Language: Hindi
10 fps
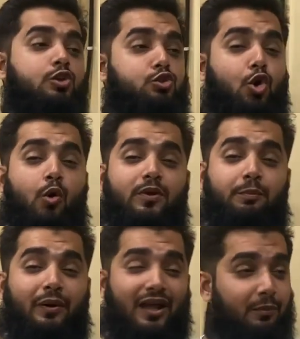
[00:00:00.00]
जो भी
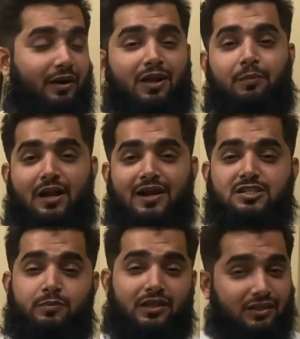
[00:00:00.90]
बड़े बड़े ब्रांड्स
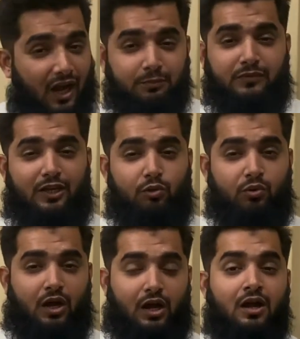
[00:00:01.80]
में नाम नहीं
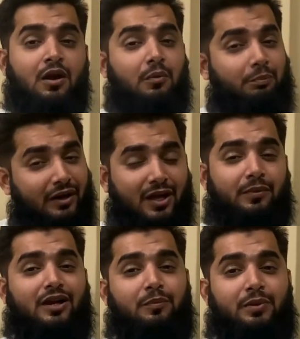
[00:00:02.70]
लूंगा बड़े
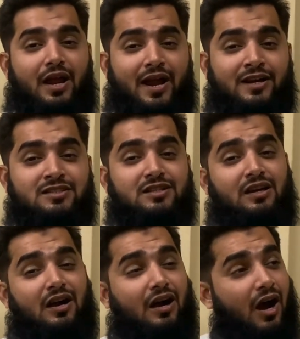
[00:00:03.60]
बड़े ब्रांड्स
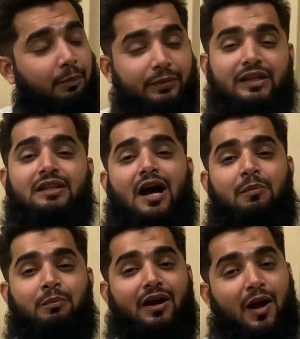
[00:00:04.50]
अपने नाम
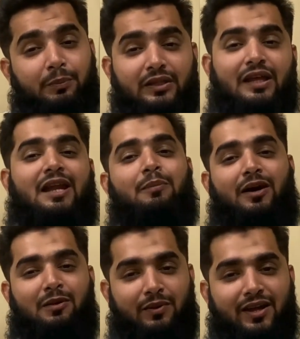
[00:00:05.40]
में अपने
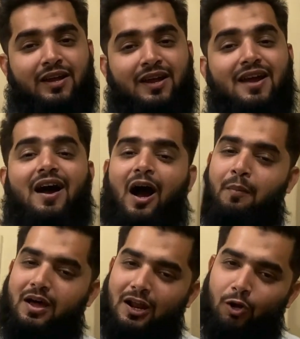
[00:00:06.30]
लेबल में
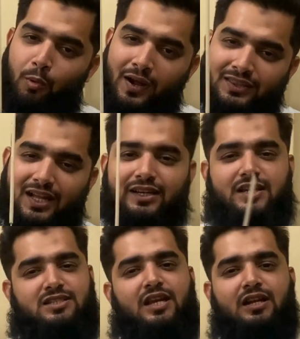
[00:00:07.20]
हमारा लोबान डाल के
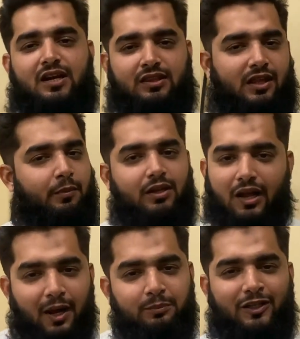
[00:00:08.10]
सेल करते हैं मैं
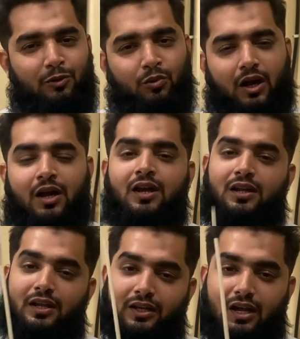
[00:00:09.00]
नाम नहीं लूंगा
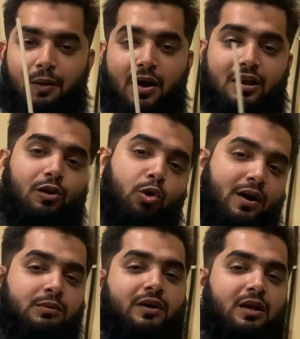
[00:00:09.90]
लेकिन हमारा
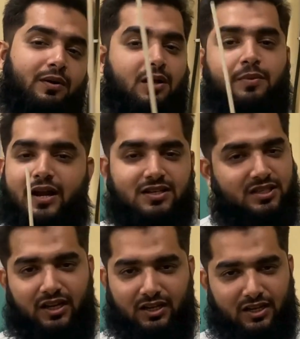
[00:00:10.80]
लोबान बड़े बड़े ब्रांड
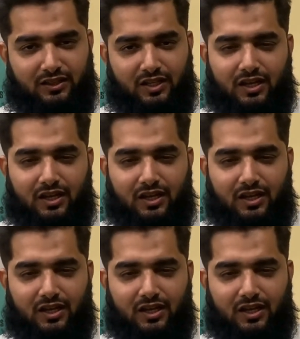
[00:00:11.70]
सेल करते